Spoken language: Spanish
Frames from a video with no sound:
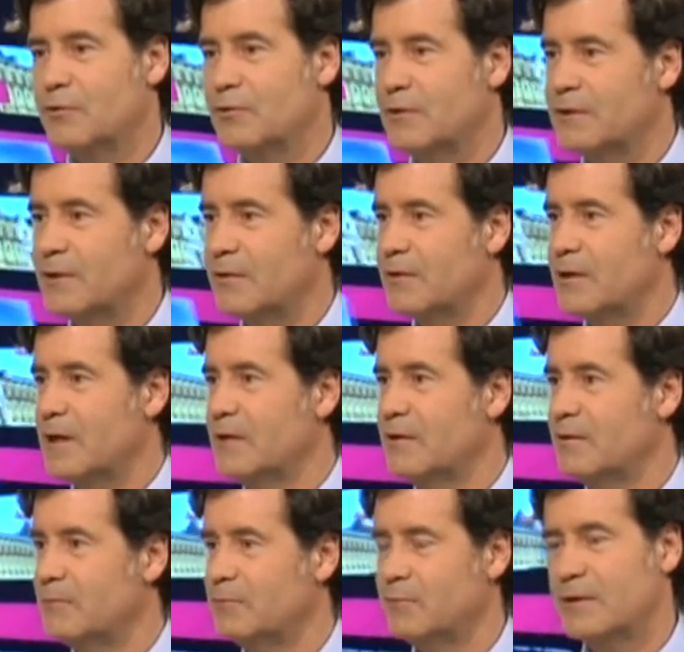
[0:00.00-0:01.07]
un
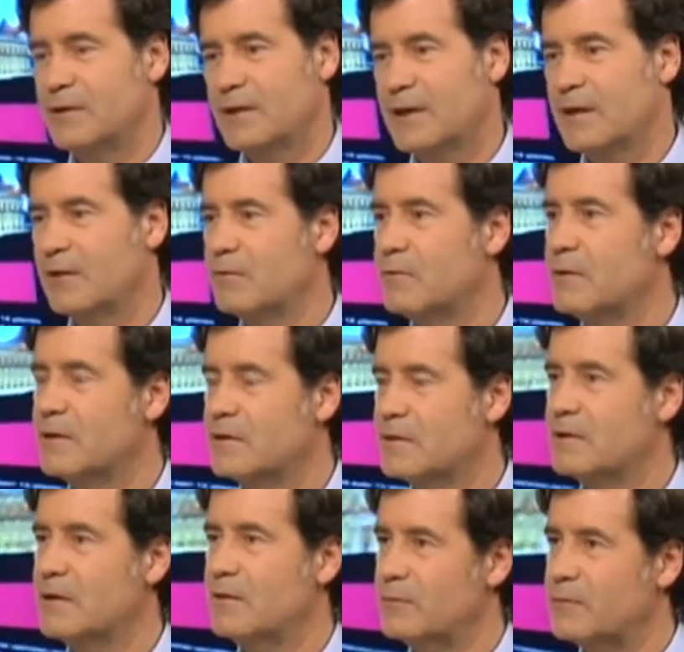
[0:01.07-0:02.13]
extraordinario, pues ya en el
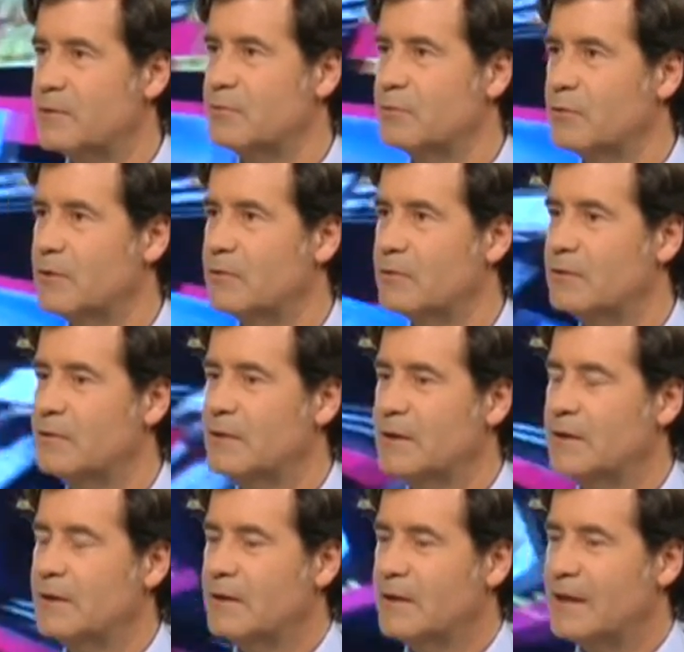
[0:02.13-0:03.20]
2016 los presupuestos
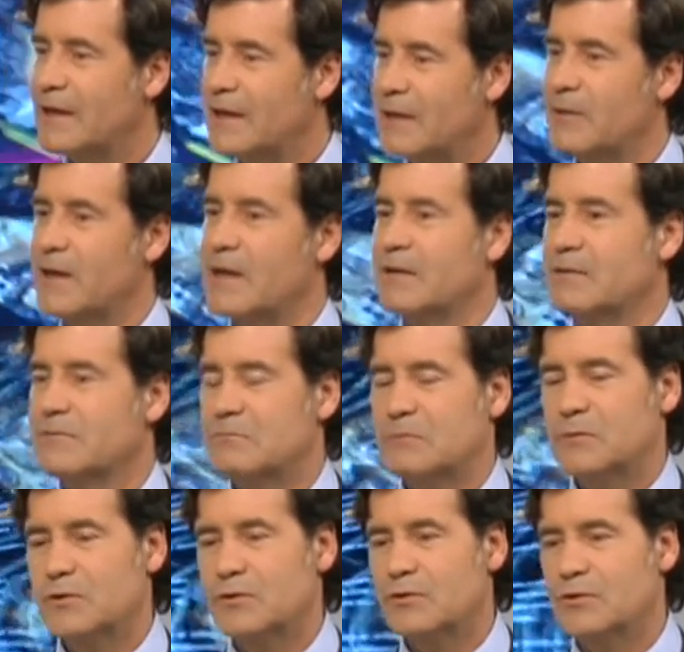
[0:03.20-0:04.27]
equilibrarán.
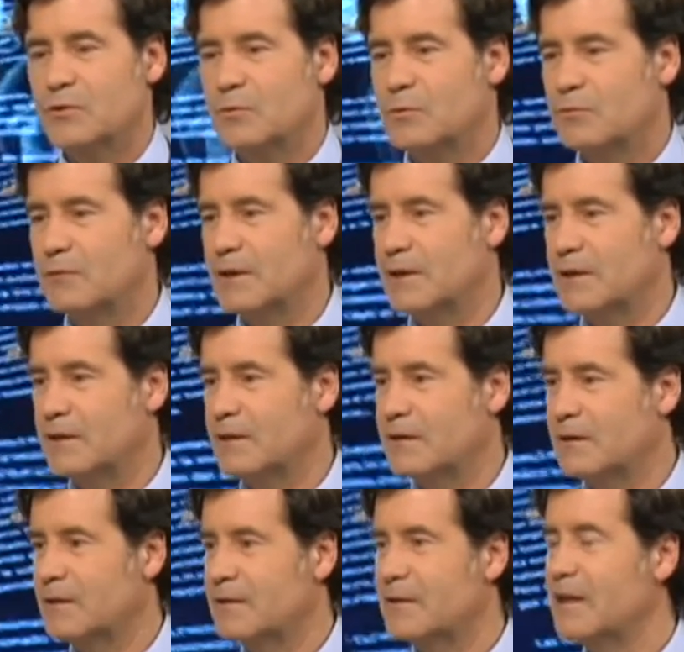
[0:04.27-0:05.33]
Nosotros somos una
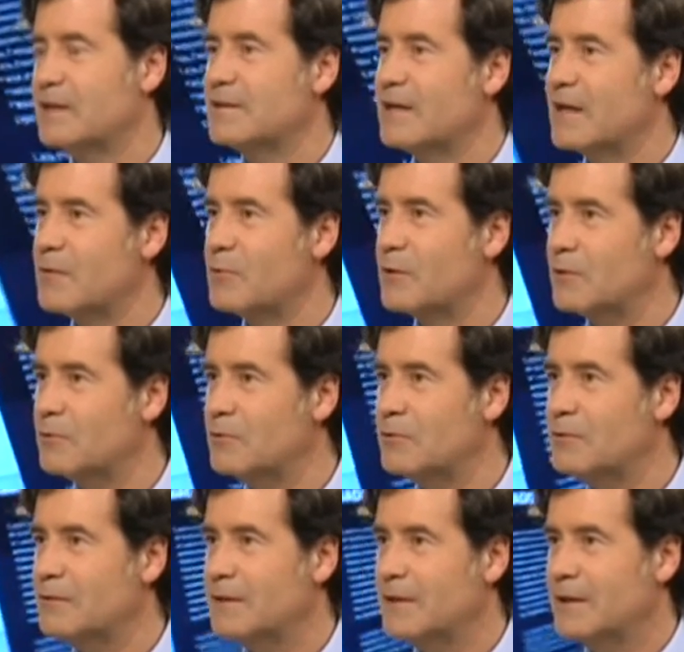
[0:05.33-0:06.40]
entidad sin ánimo de
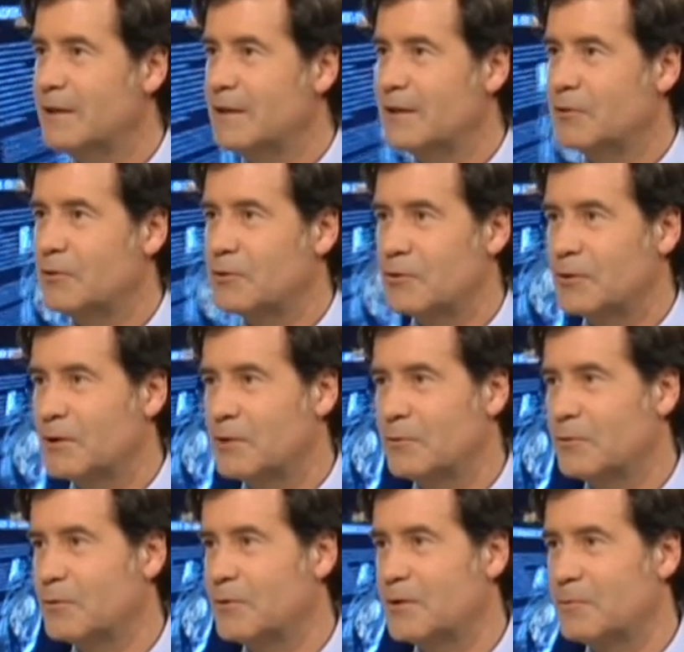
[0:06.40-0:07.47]
lucro y nuestro
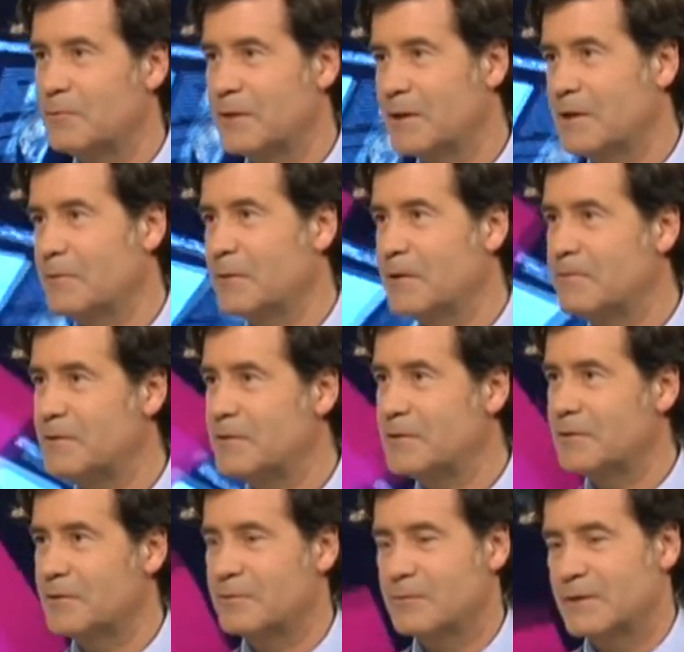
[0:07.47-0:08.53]
objetivo no es pérdida o
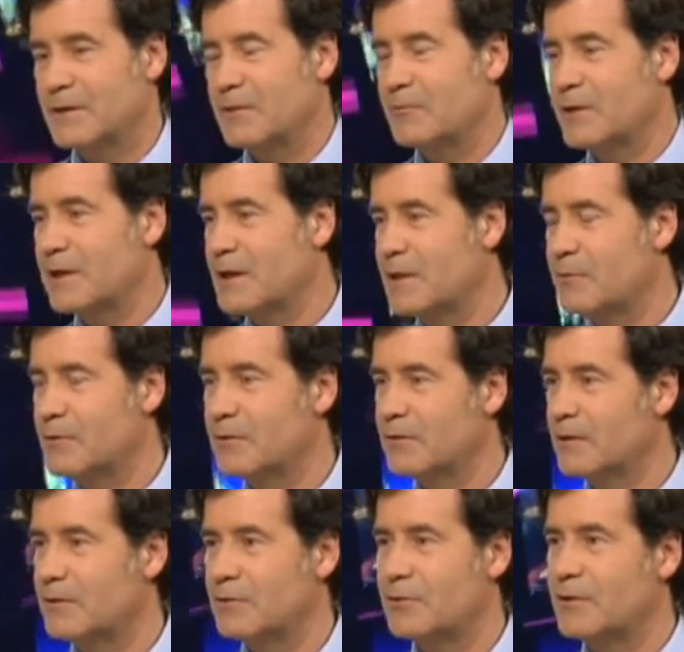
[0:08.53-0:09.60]
beneficios, es tener un equilibrio
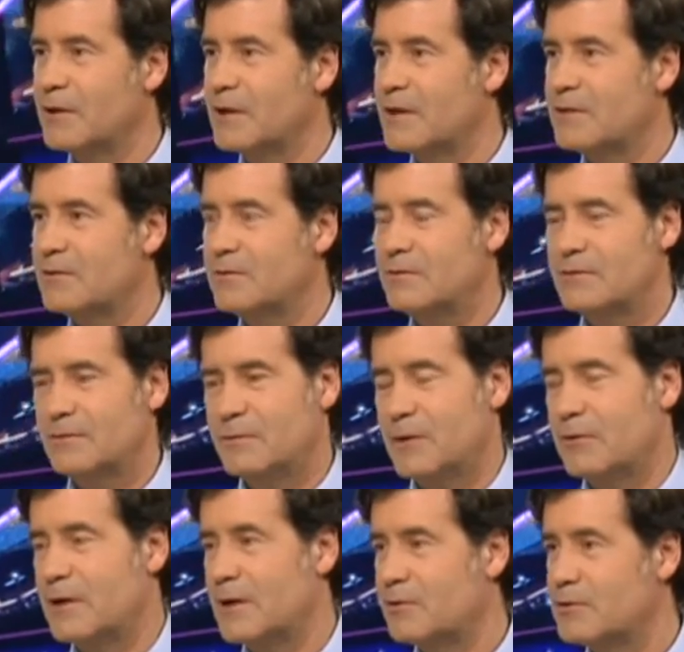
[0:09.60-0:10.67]
entre nuestros ingresos y
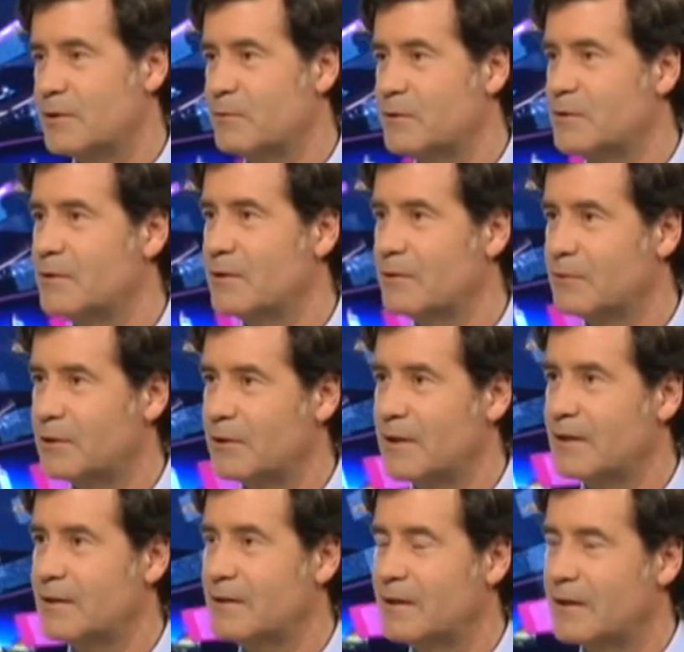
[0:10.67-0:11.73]
mejorar los servicios a
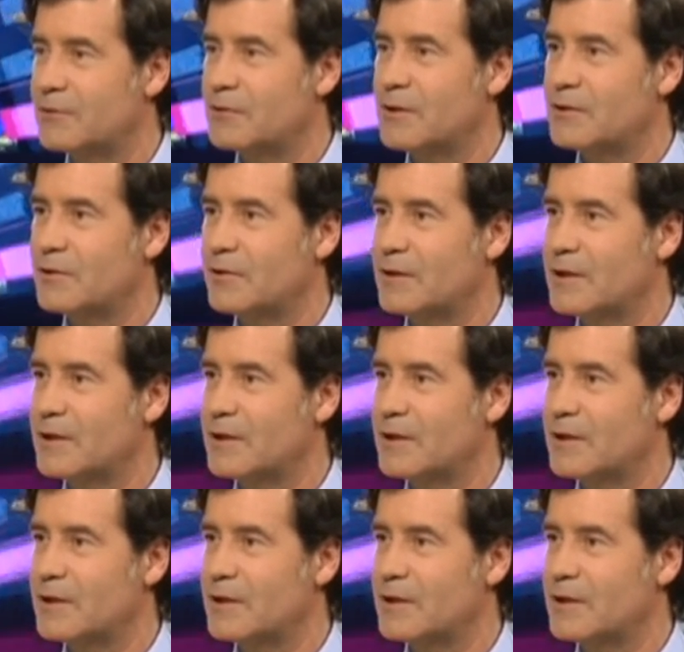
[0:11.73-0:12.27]
nuestras asociaciones